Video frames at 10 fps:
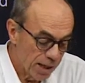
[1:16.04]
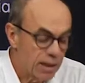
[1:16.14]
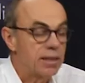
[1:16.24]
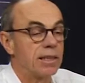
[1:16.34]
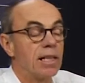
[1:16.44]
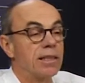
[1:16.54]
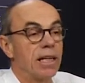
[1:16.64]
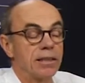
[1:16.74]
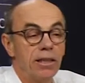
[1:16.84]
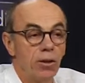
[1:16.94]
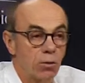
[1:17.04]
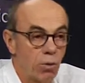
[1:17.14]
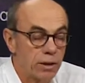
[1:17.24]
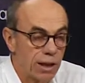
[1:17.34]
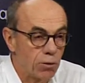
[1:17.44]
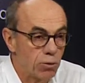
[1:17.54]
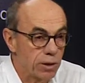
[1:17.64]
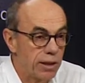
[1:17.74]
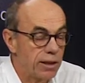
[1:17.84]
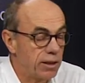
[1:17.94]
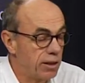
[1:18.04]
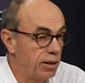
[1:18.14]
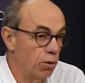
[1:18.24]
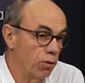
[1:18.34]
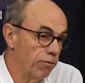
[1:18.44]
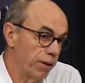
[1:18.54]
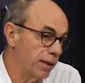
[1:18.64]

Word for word: C'était le dernier de trois accusés qui ont fait